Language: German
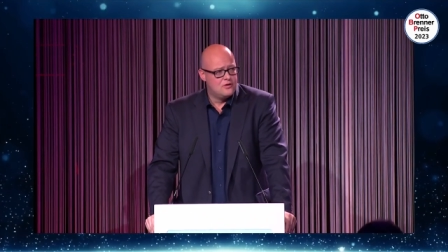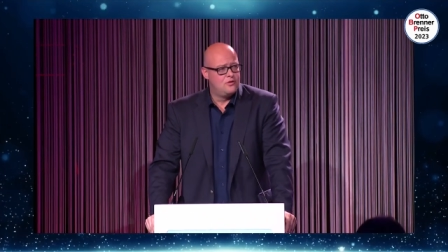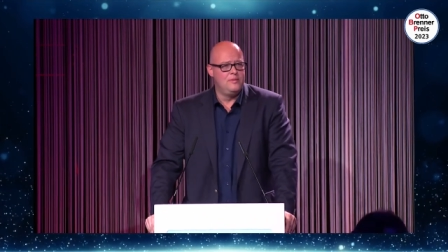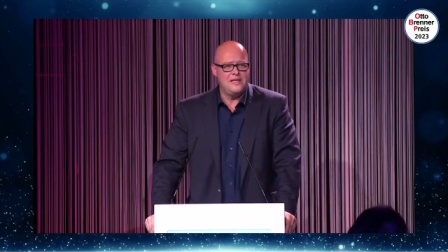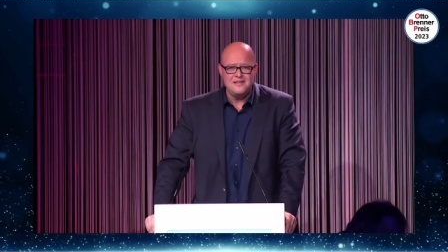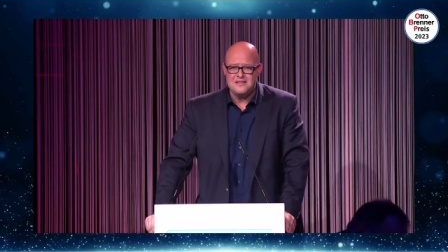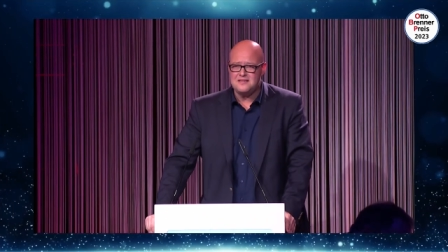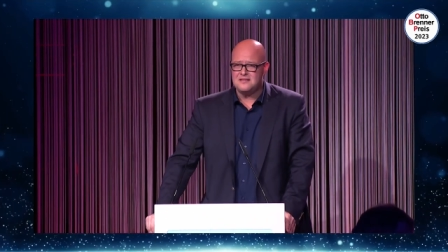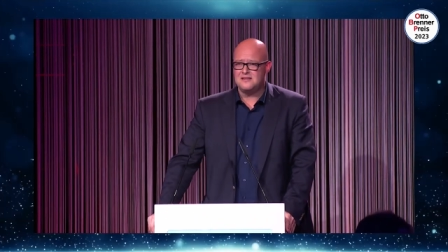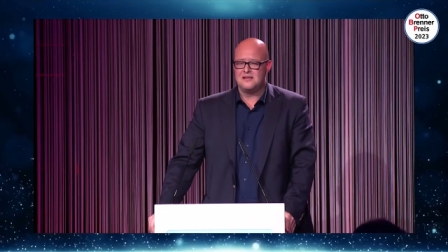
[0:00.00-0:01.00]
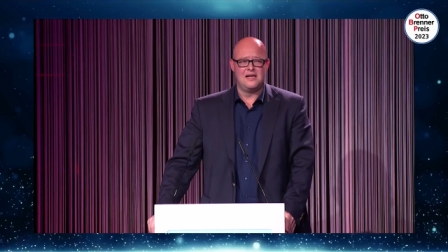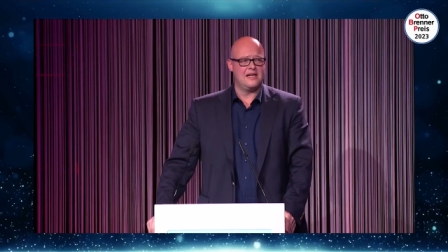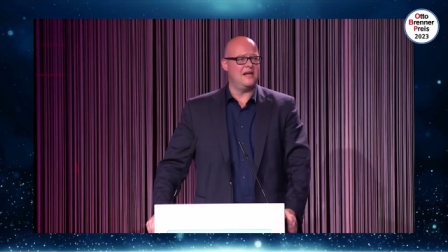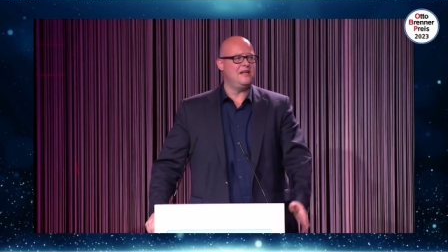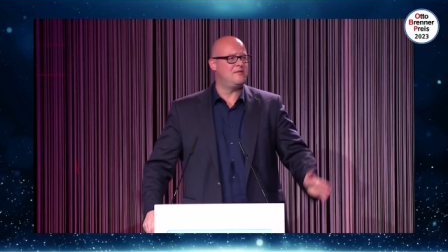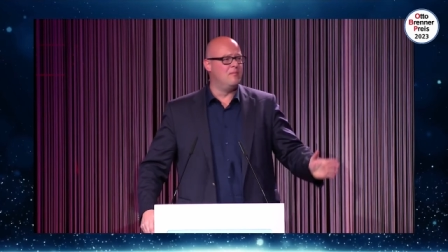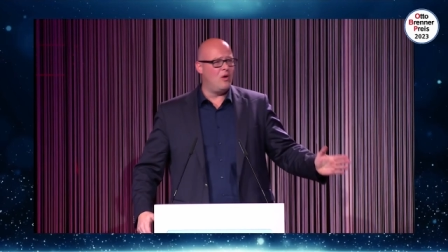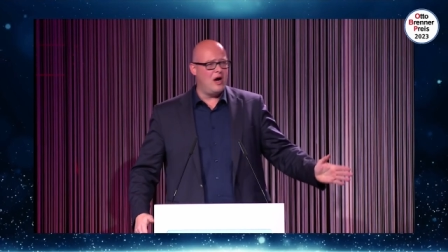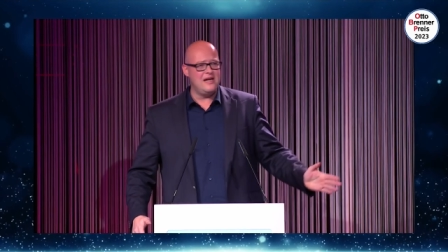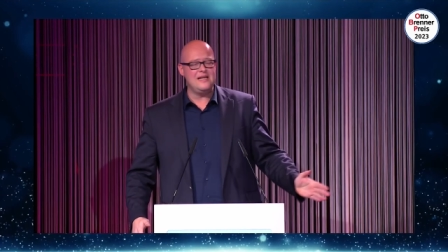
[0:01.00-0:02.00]
zumindest kann nicht
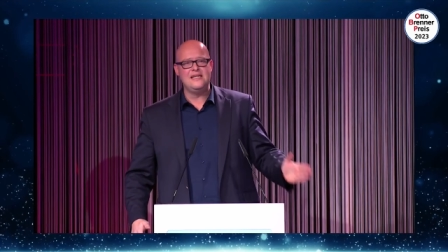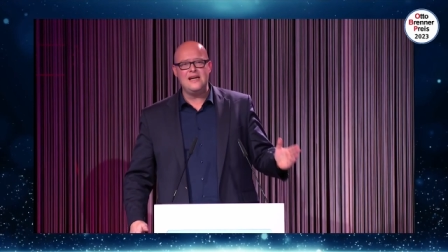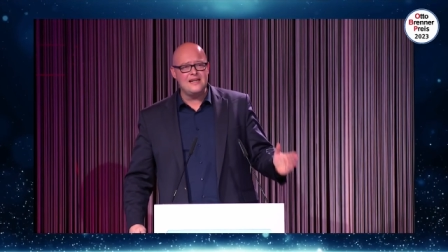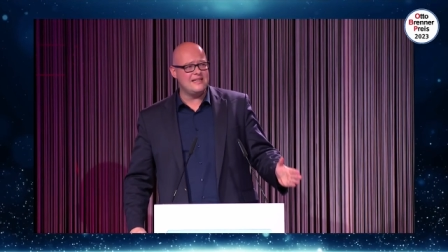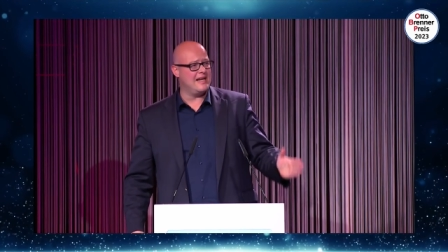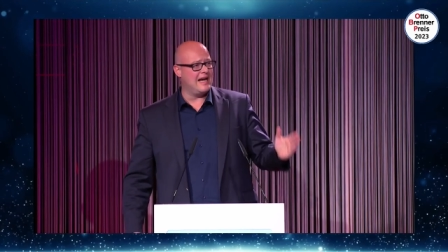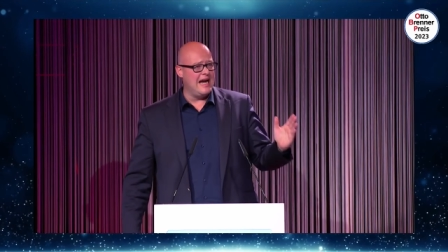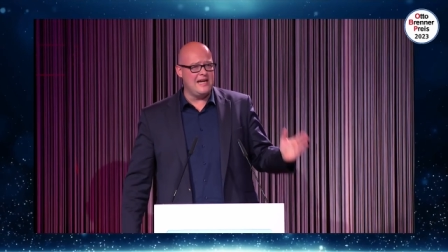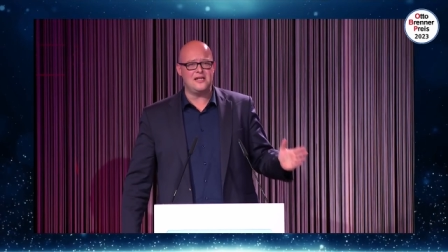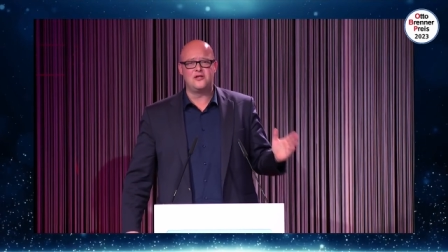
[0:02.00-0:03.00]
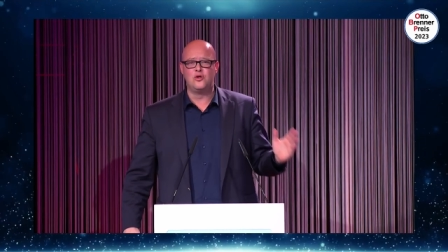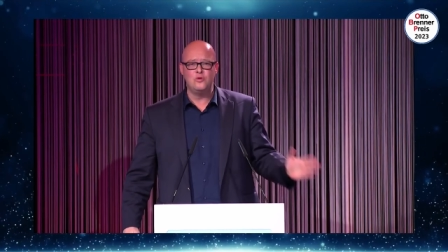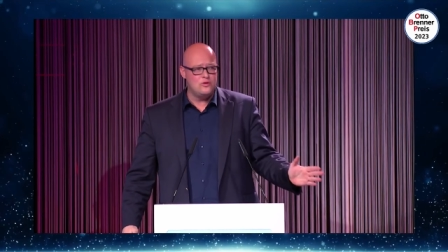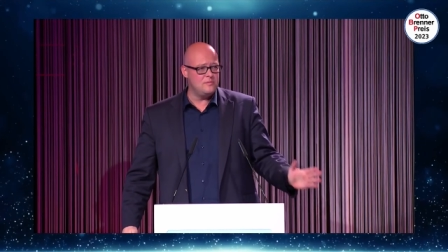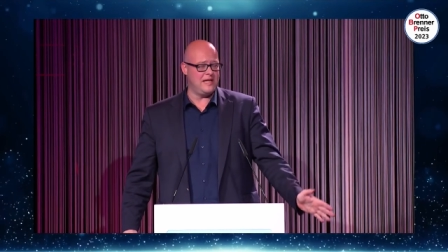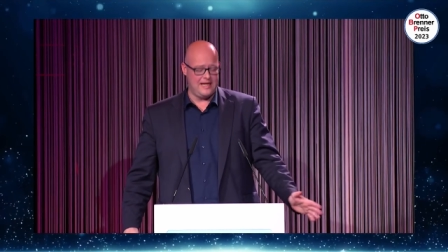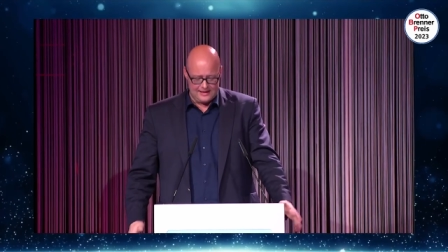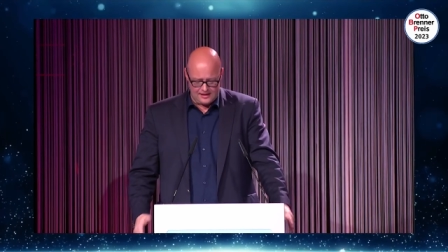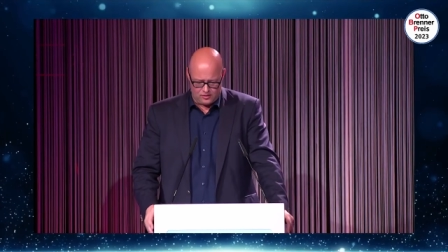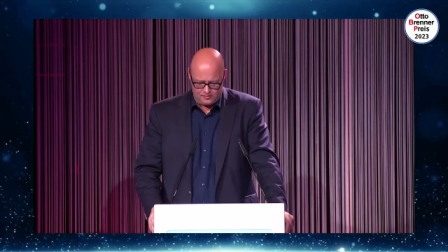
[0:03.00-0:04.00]
morgen irgendein reicher Dude um die
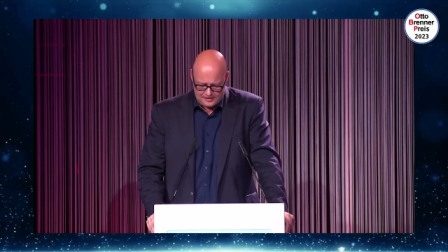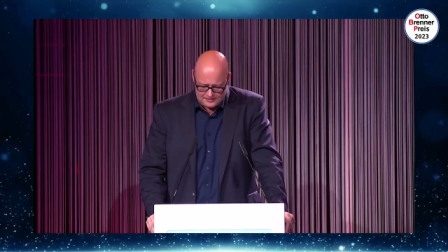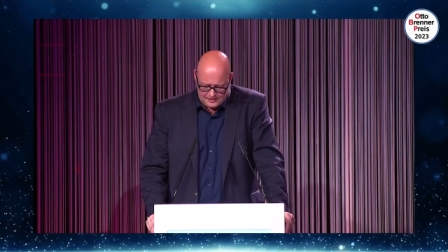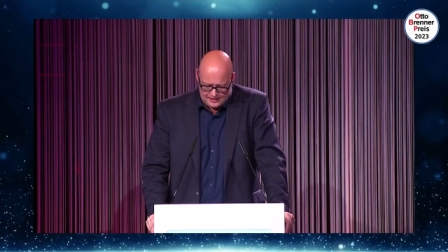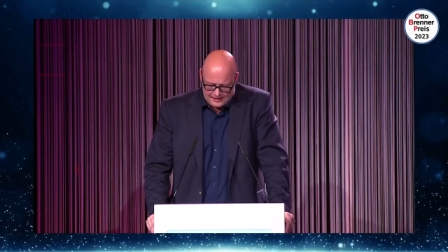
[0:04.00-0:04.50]
Ecke kommen,